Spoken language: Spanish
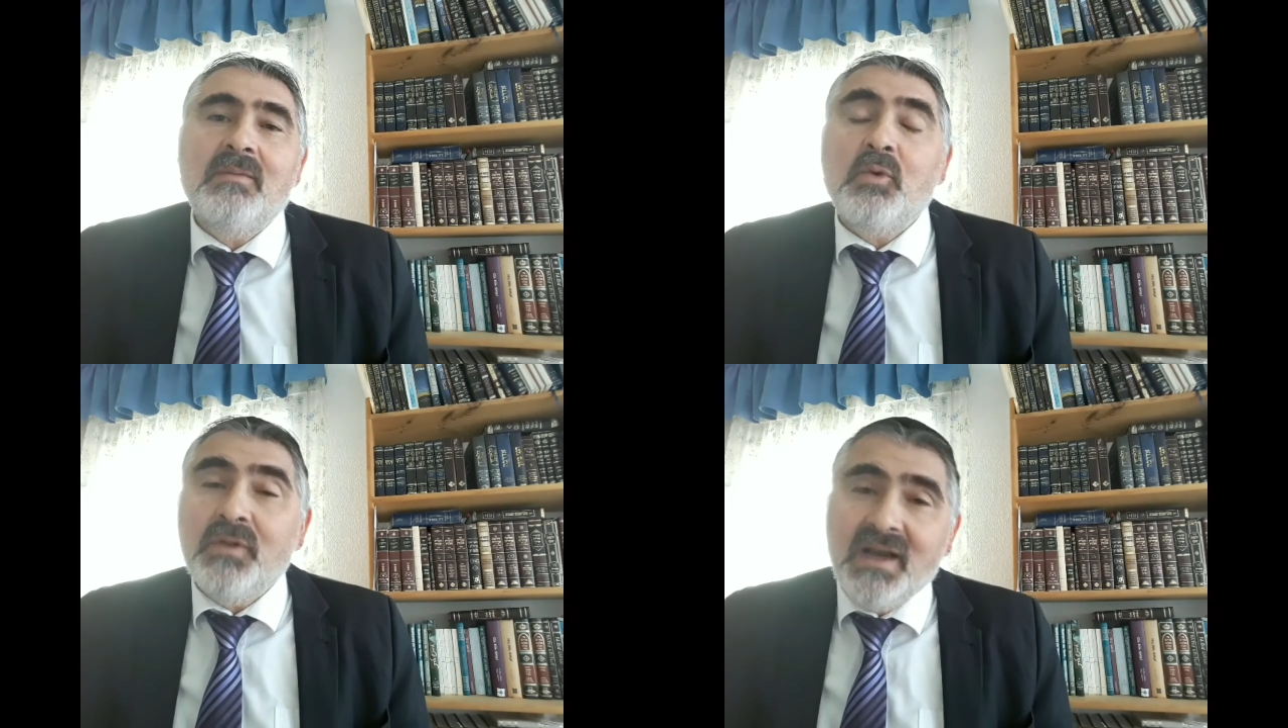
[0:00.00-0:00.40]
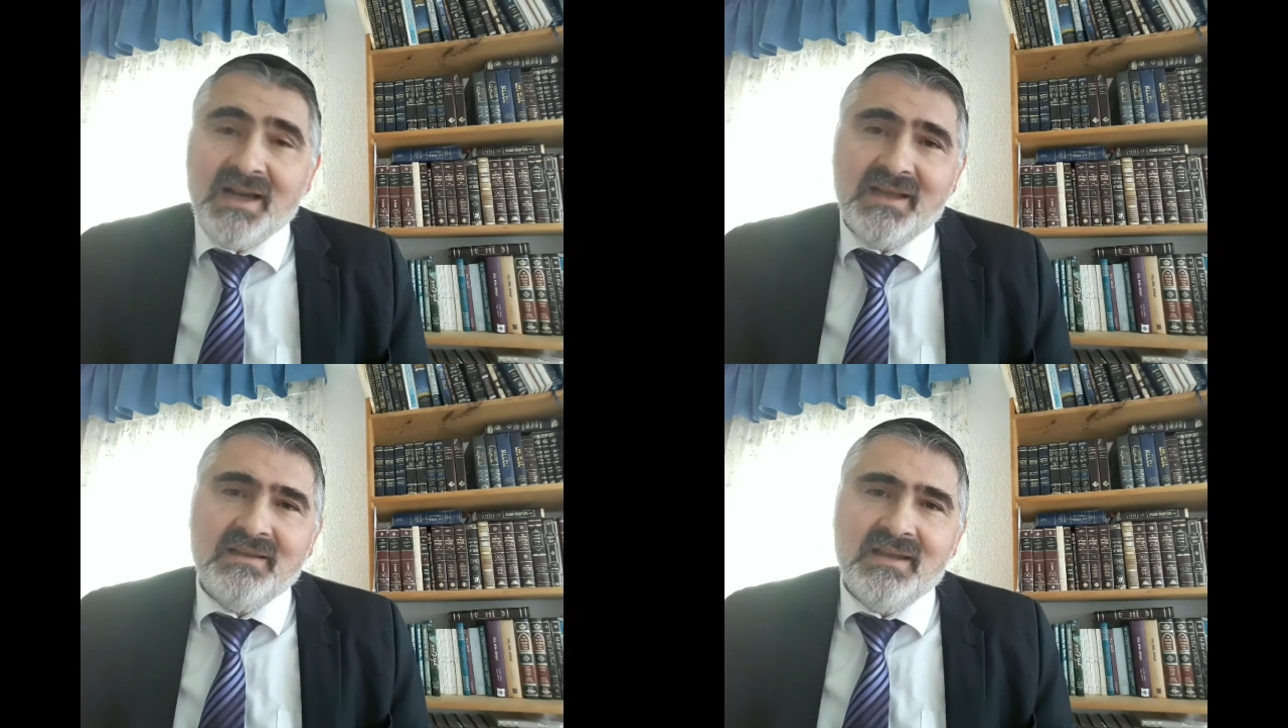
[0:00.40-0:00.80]

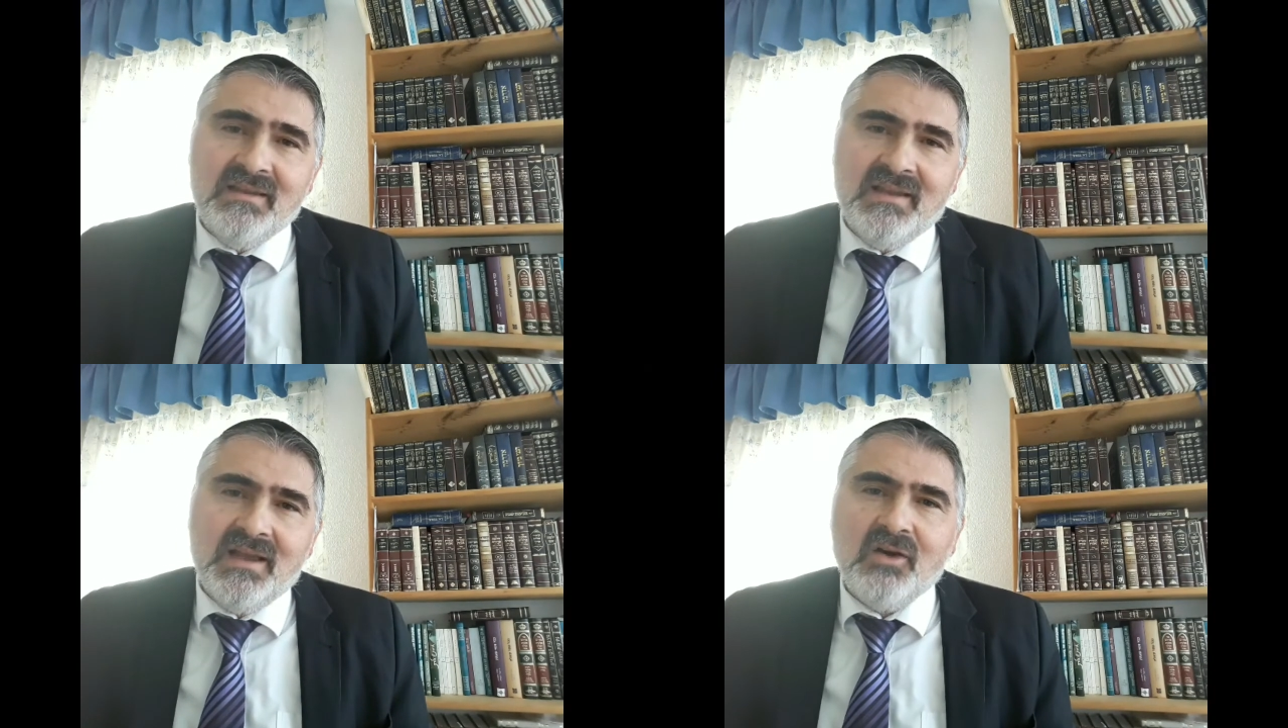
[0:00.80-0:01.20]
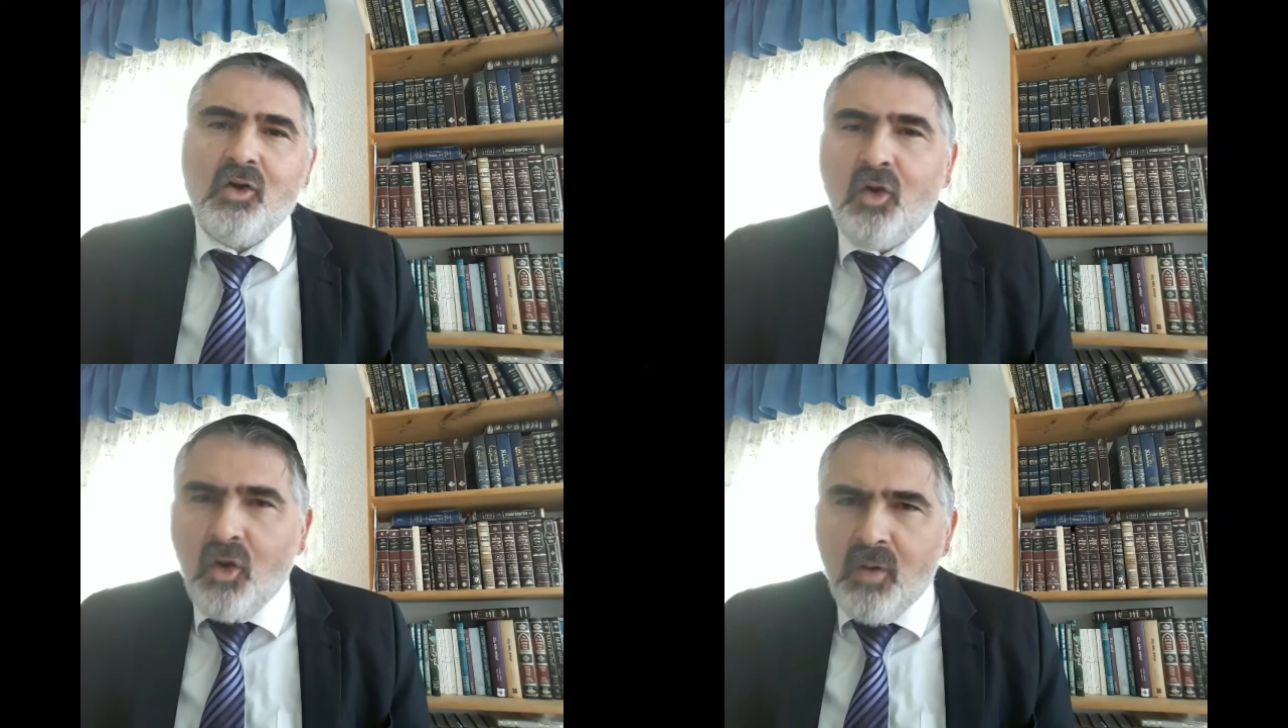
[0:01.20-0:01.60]
pudieran
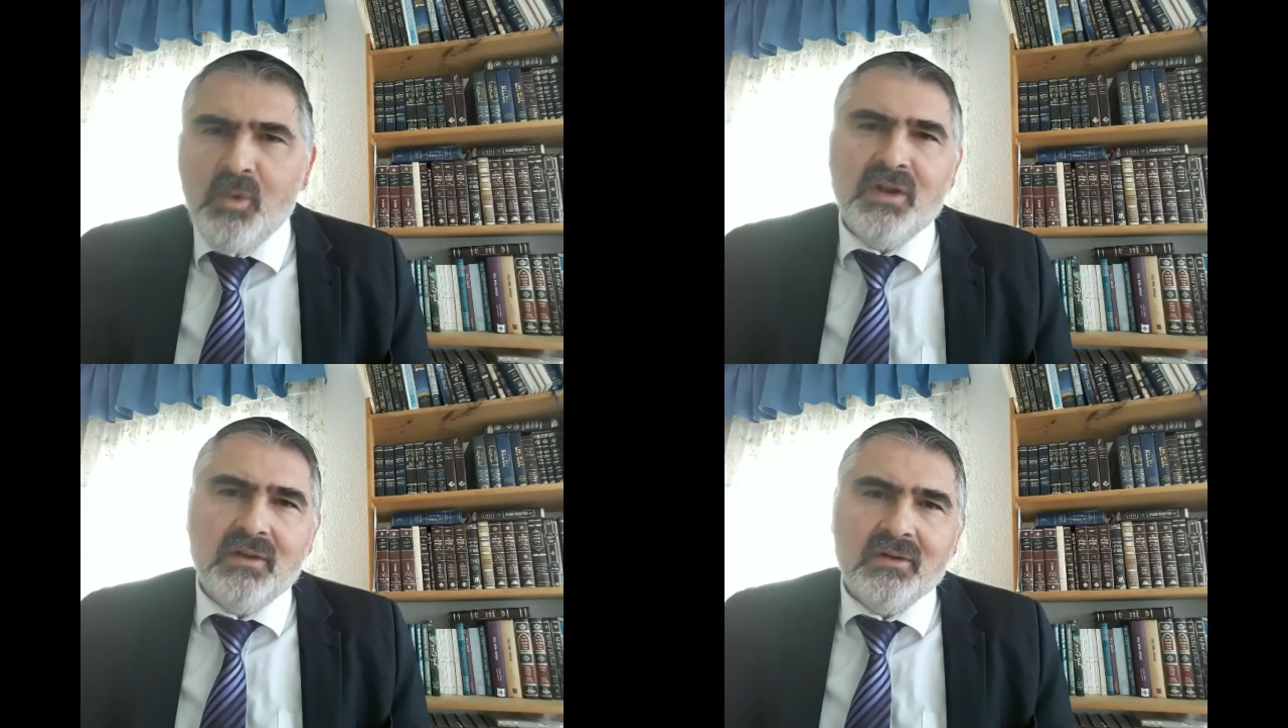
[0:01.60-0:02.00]
entender cómo